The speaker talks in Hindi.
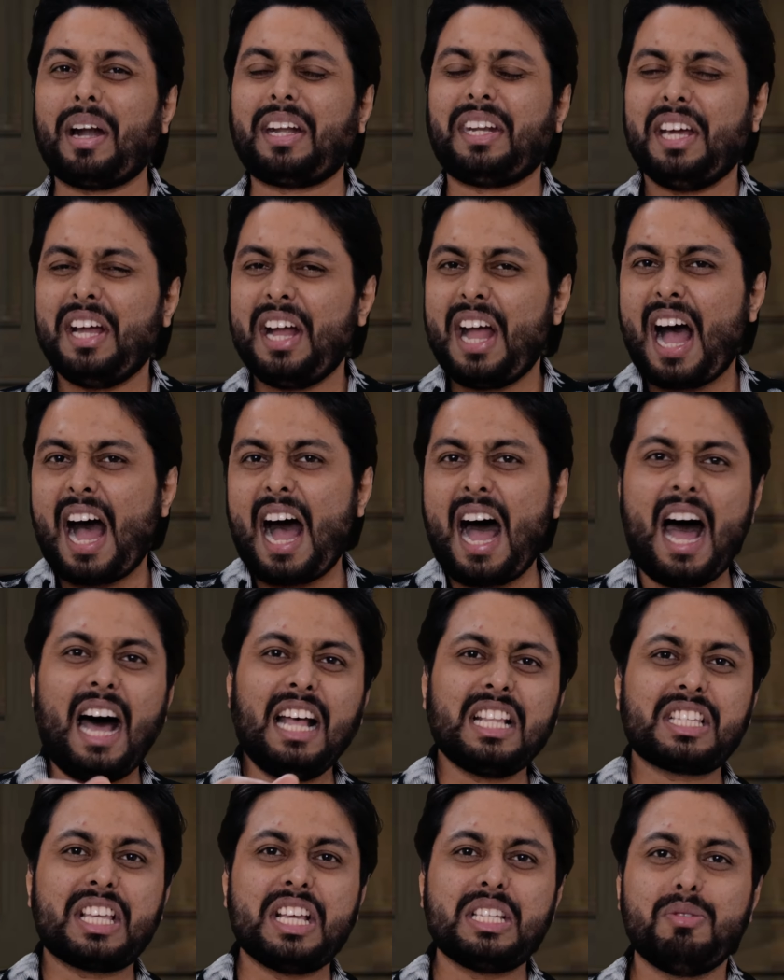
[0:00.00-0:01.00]
बट
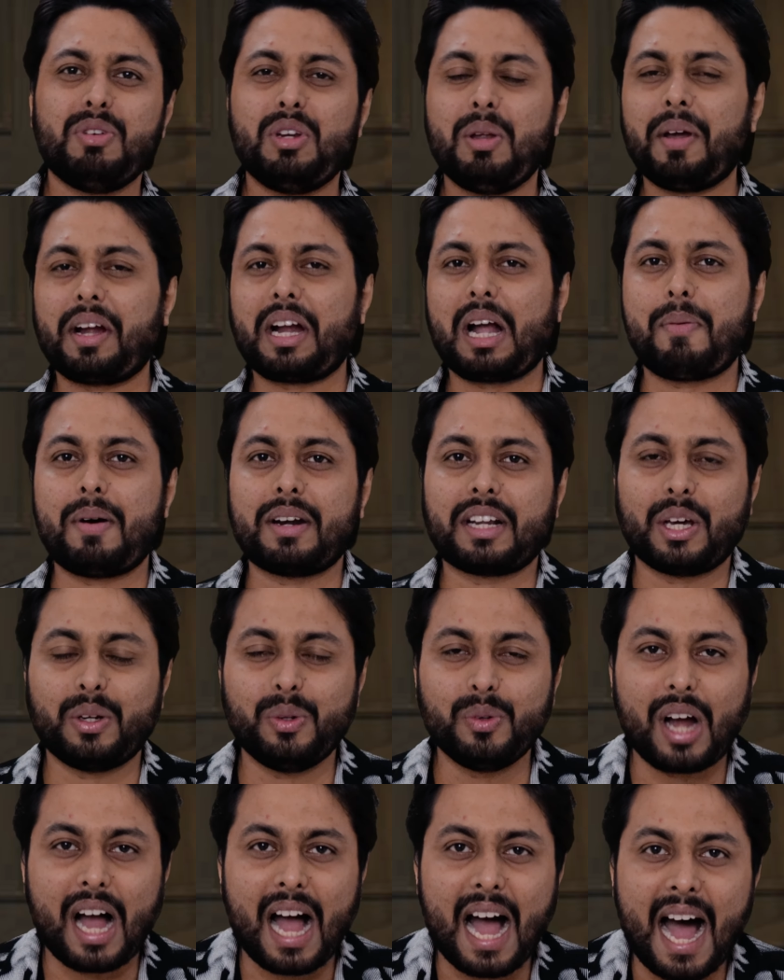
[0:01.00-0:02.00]
आज के इस वीडियो में कवर
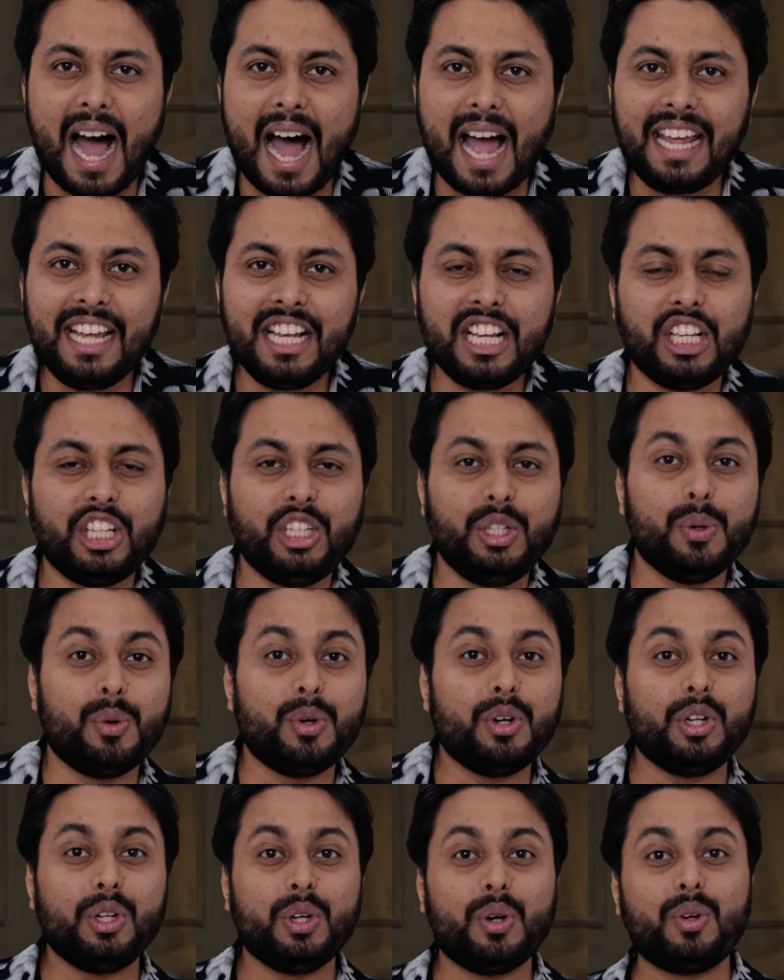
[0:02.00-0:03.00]
करूंगा आई
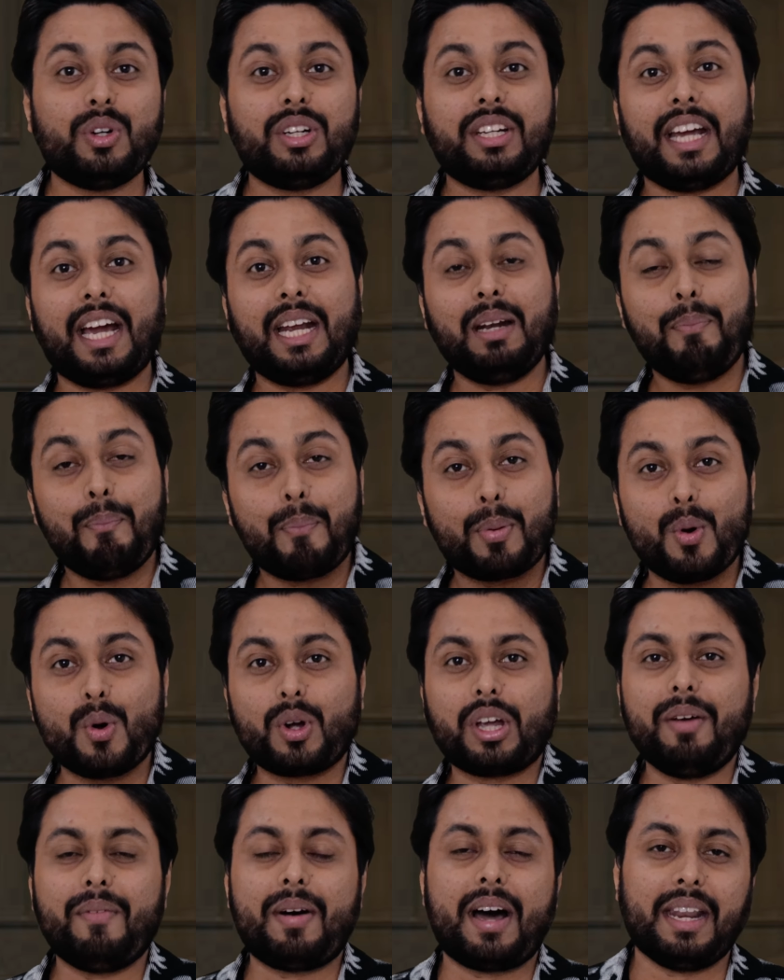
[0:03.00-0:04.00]
क्यू न्यू टेन
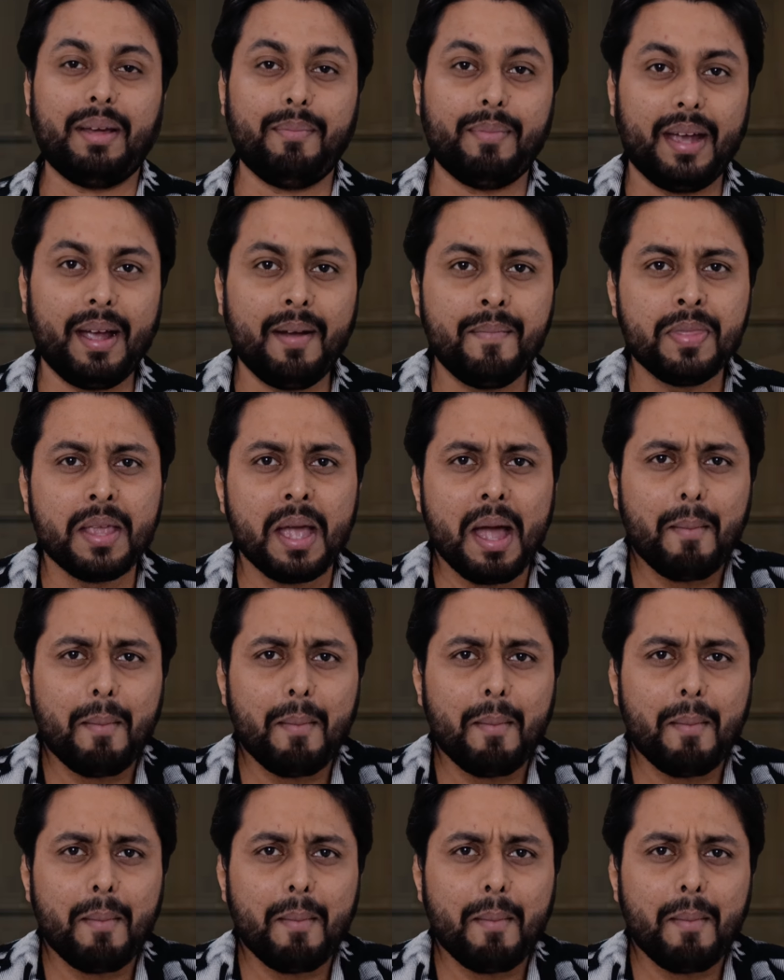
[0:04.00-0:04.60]
प्रो के बारे में